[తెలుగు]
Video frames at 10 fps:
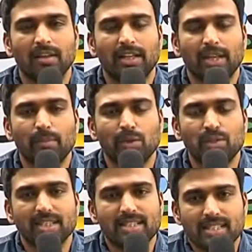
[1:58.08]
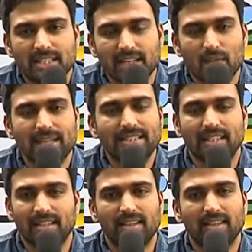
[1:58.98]
దీనికి మ్యూజిక్ ఇచ్చింది నవనీత్
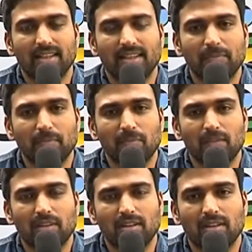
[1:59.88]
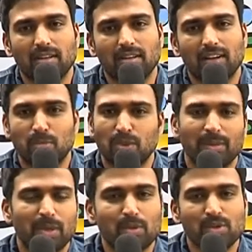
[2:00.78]
చాదరి గారండి uh,
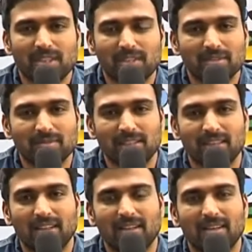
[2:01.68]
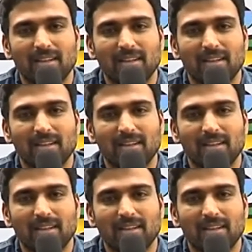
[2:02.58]
అద్భుతమైన మ్యూజిక్ ఇందులో